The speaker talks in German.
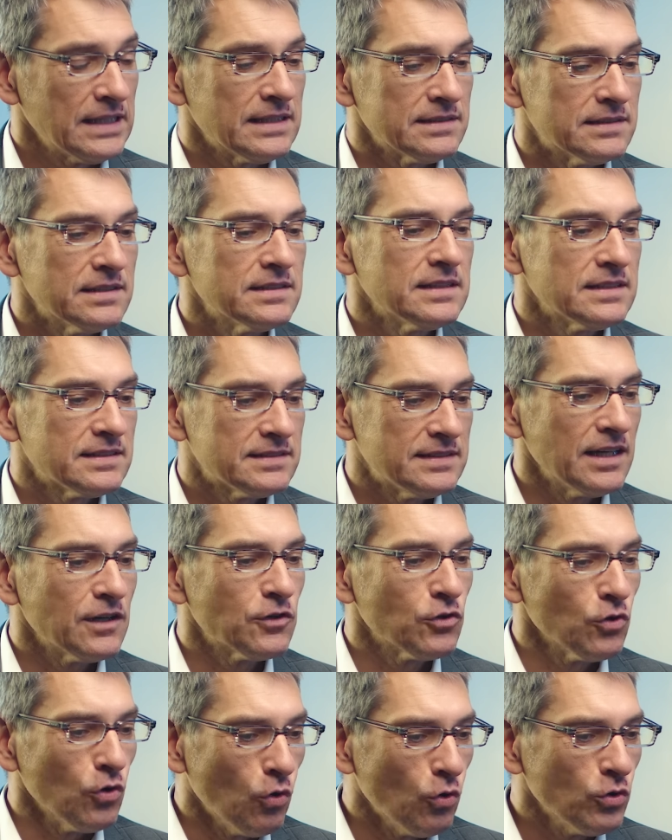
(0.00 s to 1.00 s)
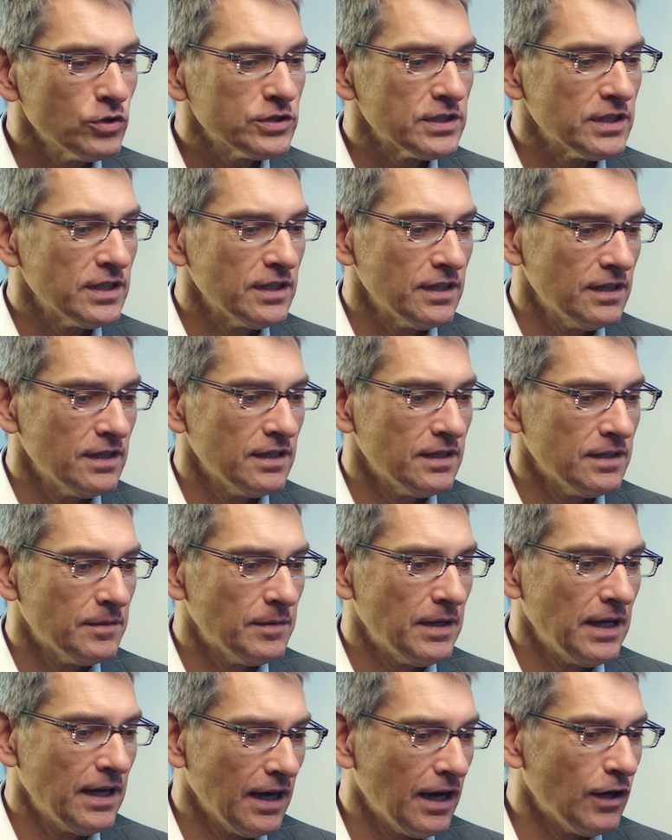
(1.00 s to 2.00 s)
Das ist eine sehr große äh,
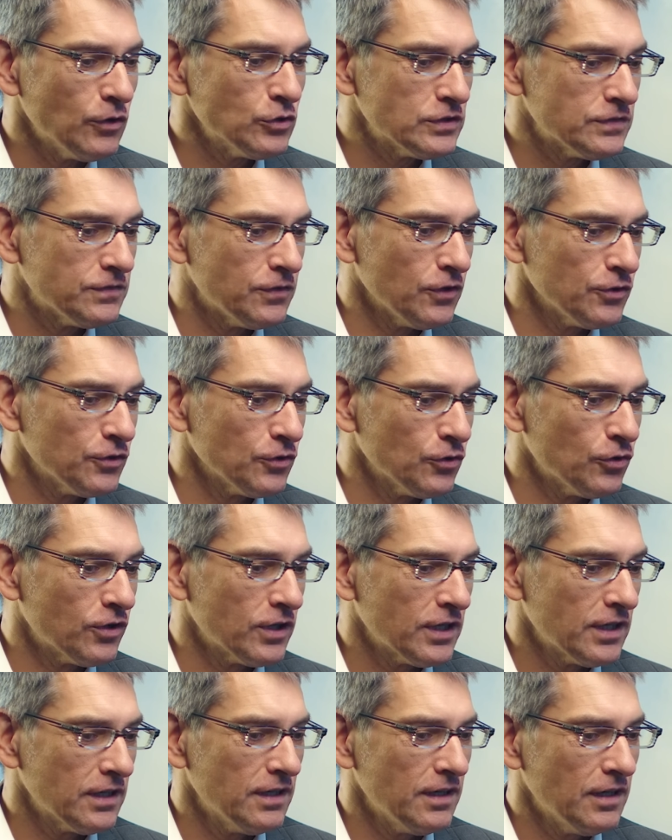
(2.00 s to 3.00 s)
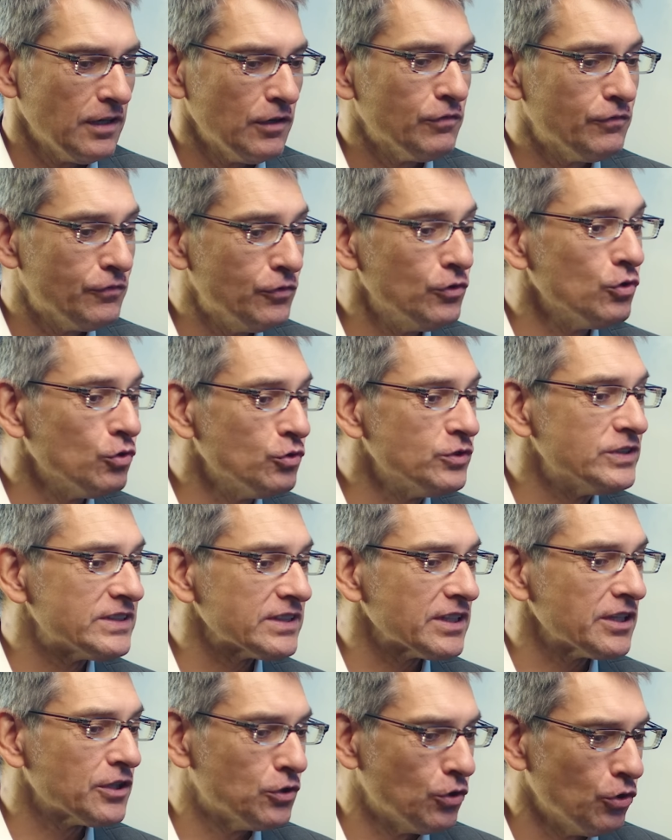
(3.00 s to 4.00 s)
Herausforderung äh, für
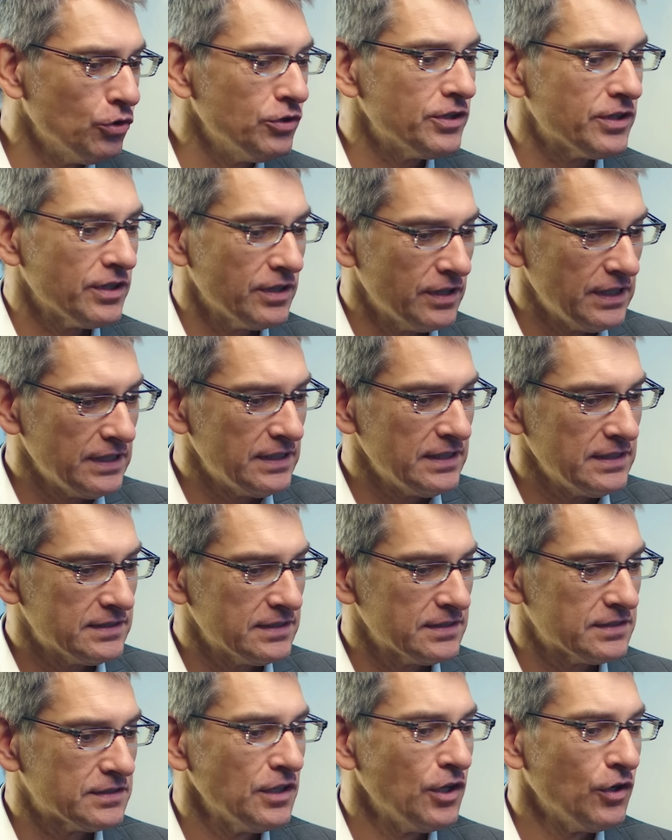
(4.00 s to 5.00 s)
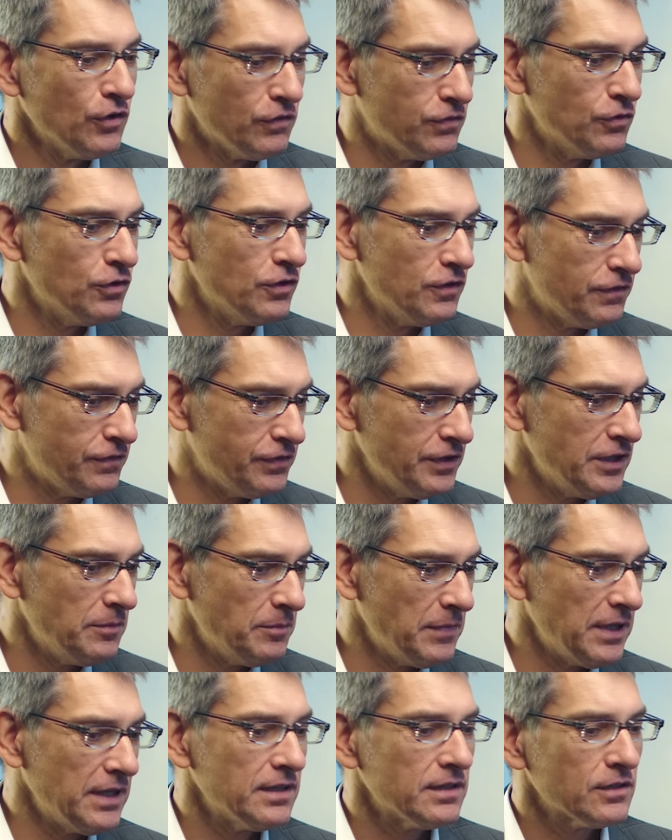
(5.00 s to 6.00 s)
unsere Kunden, die dieses
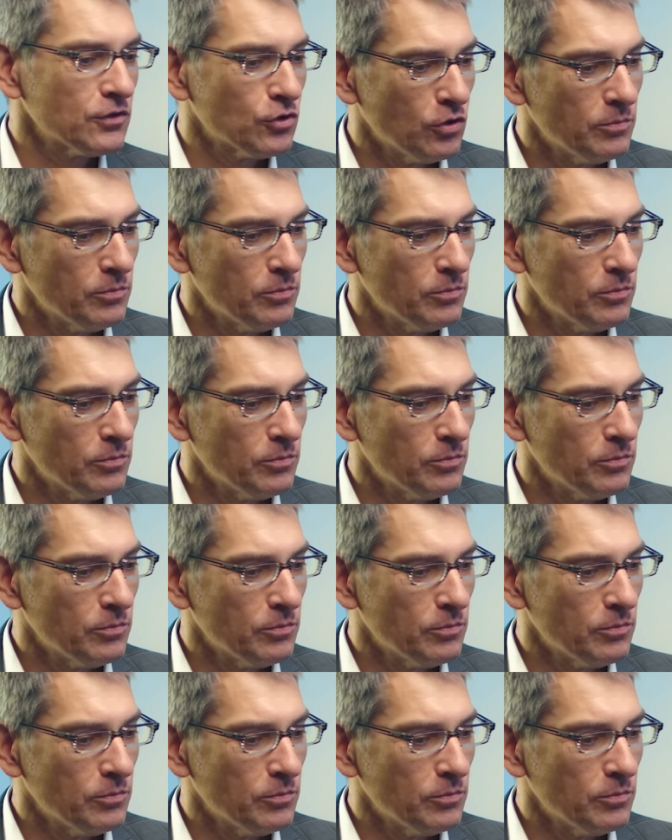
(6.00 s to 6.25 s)
Fulfillment,